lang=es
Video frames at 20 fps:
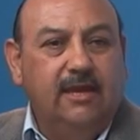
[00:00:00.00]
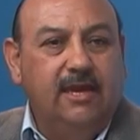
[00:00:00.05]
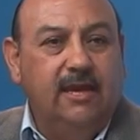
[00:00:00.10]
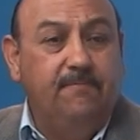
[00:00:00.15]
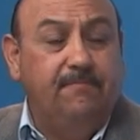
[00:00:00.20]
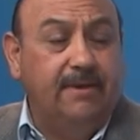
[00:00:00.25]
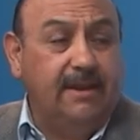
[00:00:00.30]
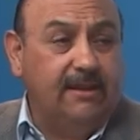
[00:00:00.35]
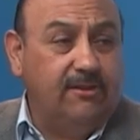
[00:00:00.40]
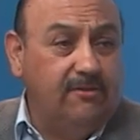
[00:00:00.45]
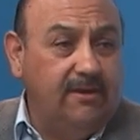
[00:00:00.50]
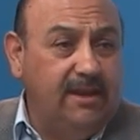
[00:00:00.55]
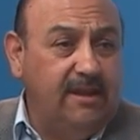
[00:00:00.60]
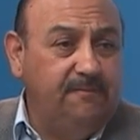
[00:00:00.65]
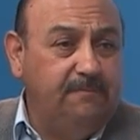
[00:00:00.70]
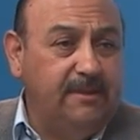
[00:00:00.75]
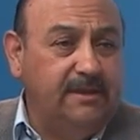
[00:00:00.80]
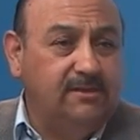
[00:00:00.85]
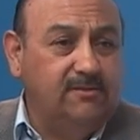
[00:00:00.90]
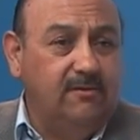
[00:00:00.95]
Y para todas
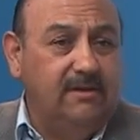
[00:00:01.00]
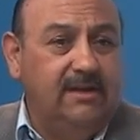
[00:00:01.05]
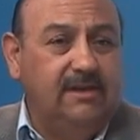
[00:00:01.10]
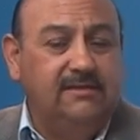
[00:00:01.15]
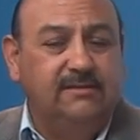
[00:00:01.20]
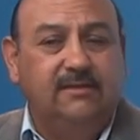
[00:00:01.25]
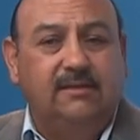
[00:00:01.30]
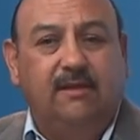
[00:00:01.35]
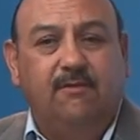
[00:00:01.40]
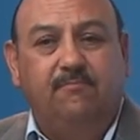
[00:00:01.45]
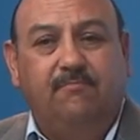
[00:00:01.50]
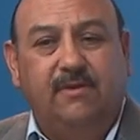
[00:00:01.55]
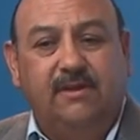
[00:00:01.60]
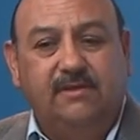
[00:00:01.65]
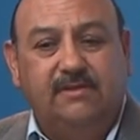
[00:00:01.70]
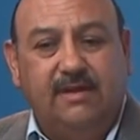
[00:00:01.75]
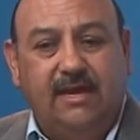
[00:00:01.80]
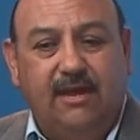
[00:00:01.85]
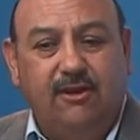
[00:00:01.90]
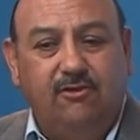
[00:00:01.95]
las personas,
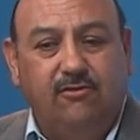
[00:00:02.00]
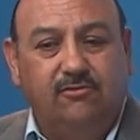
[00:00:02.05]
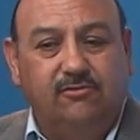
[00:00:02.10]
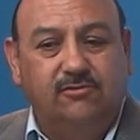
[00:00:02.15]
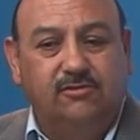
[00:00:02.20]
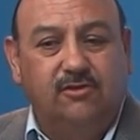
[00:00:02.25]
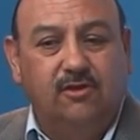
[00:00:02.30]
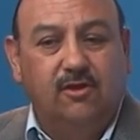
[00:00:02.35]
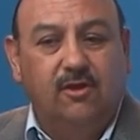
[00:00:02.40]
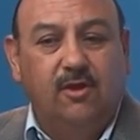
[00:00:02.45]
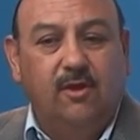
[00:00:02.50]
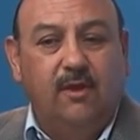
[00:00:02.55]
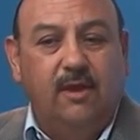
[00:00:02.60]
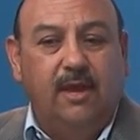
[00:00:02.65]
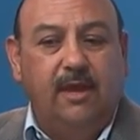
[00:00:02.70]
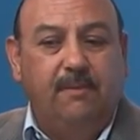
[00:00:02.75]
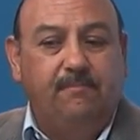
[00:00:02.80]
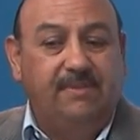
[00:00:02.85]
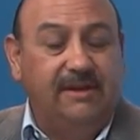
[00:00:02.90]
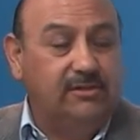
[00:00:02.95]
empresarios,
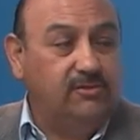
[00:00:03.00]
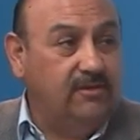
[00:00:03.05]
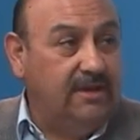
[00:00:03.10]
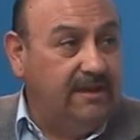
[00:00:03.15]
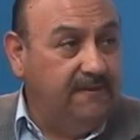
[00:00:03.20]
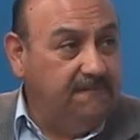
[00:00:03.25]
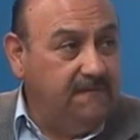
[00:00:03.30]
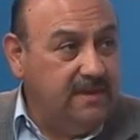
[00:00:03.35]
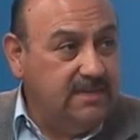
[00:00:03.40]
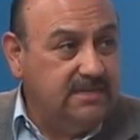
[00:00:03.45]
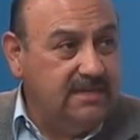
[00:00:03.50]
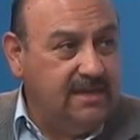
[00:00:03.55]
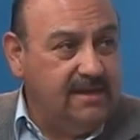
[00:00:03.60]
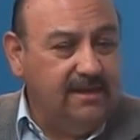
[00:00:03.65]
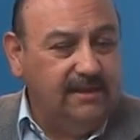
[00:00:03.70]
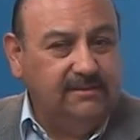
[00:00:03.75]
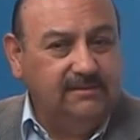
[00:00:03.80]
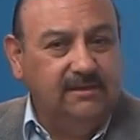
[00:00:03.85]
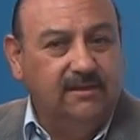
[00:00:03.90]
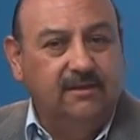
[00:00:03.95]
eh, personas
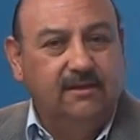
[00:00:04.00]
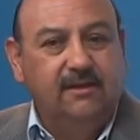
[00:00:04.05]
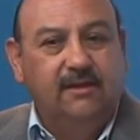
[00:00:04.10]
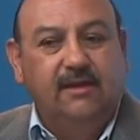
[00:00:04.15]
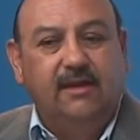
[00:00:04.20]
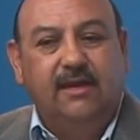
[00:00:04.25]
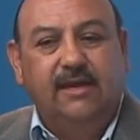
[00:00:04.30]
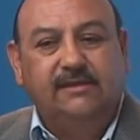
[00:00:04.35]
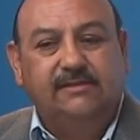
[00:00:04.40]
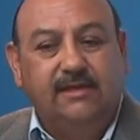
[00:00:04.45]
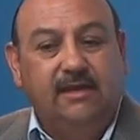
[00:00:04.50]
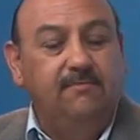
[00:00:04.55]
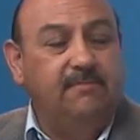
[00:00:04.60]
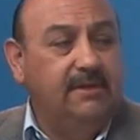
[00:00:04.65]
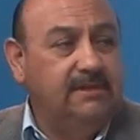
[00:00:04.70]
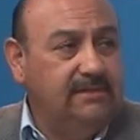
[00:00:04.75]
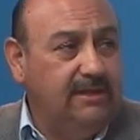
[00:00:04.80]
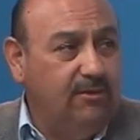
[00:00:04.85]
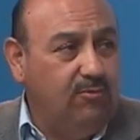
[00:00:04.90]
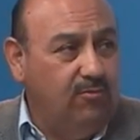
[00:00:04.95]
físicas, es el
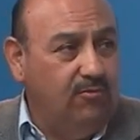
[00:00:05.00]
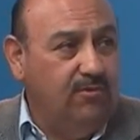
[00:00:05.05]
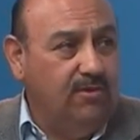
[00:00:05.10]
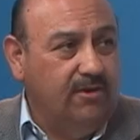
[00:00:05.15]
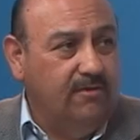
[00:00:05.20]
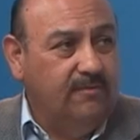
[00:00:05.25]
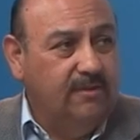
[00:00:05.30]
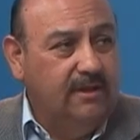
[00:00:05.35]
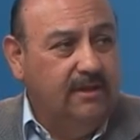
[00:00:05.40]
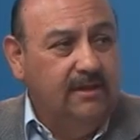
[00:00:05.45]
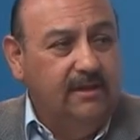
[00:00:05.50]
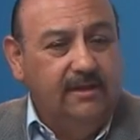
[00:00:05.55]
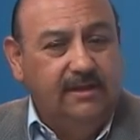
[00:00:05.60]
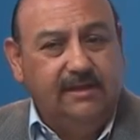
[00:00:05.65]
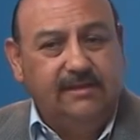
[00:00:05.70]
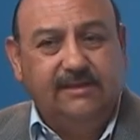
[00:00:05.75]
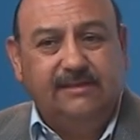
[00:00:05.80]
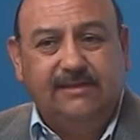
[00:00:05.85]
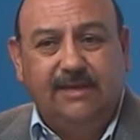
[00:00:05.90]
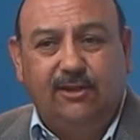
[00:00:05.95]
mes de junio.
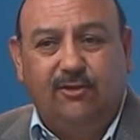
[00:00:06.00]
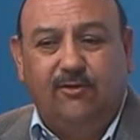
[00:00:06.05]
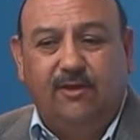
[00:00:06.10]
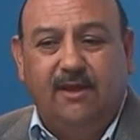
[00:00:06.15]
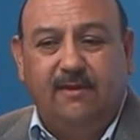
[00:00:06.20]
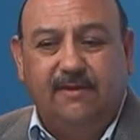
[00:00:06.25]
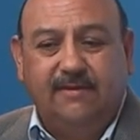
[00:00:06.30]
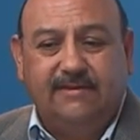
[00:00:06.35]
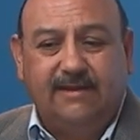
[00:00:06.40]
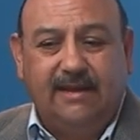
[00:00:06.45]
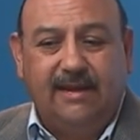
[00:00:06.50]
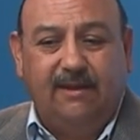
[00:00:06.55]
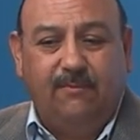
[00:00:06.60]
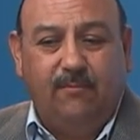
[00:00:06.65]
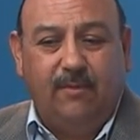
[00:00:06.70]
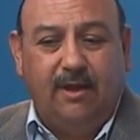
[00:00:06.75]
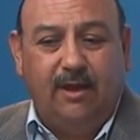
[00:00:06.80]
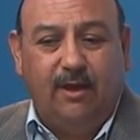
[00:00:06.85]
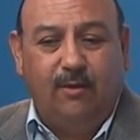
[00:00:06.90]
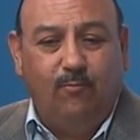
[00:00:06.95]
Es decir, todavía están
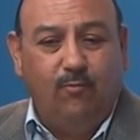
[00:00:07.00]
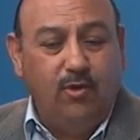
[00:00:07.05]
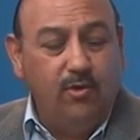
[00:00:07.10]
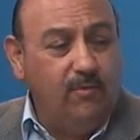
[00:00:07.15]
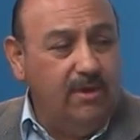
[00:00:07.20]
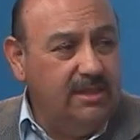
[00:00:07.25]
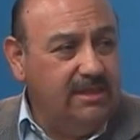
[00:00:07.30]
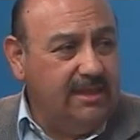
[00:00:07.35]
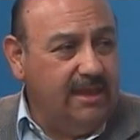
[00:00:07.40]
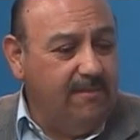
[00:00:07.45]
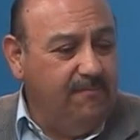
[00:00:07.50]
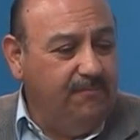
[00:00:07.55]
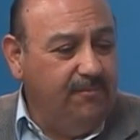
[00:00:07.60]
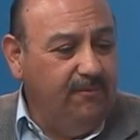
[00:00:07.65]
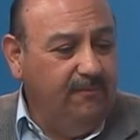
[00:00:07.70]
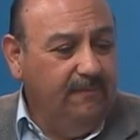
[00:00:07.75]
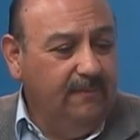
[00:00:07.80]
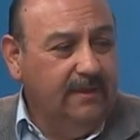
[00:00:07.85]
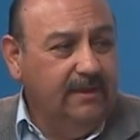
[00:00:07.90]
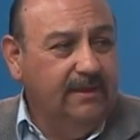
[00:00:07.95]
a muy buen
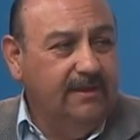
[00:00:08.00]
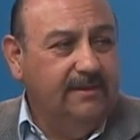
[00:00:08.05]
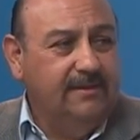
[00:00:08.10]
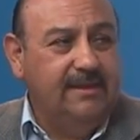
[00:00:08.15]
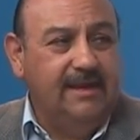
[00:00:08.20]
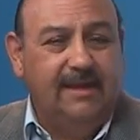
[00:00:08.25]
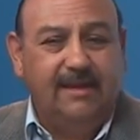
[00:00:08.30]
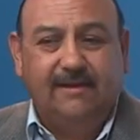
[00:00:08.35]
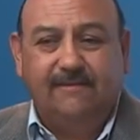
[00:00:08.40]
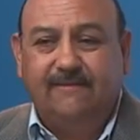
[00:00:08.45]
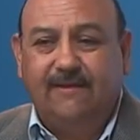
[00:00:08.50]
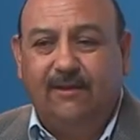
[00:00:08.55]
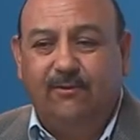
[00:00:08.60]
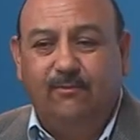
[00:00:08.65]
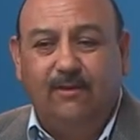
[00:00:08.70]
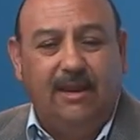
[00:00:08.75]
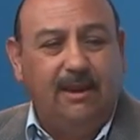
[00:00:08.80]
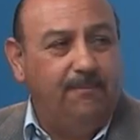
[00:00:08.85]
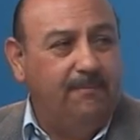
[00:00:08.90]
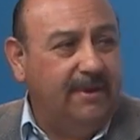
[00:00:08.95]
tiempo de ir
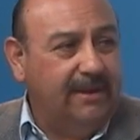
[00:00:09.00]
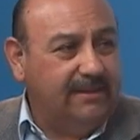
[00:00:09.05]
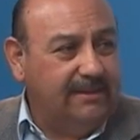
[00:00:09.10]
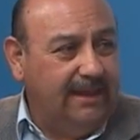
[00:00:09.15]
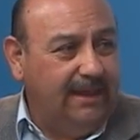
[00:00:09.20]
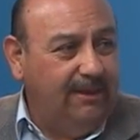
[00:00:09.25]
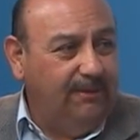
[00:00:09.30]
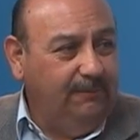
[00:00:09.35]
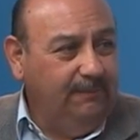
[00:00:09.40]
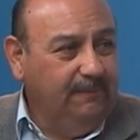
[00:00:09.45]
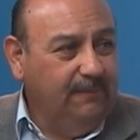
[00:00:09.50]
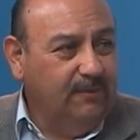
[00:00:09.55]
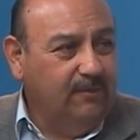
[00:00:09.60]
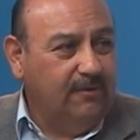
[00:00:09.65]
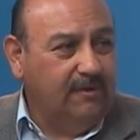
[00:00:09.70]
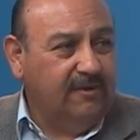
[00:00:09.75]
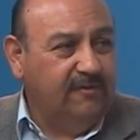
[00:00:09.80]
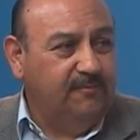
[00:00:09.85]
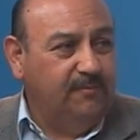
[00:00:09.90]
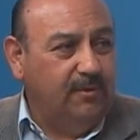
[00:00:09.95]
haciendo el apartado
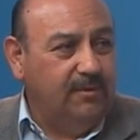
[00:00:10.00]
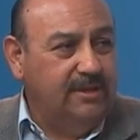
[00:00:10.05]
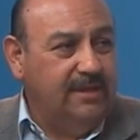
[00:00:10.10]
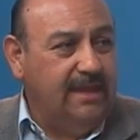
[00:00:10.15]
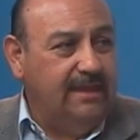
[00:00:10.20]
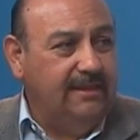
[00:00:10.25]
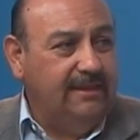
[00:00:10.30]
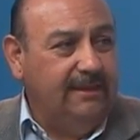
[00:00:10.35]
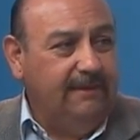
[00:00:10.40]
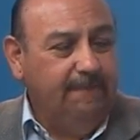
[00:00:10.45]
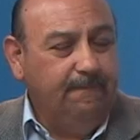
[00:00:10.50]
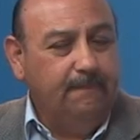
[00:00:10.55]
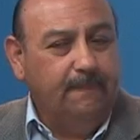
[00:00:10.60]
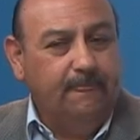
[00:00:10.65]
correspondiente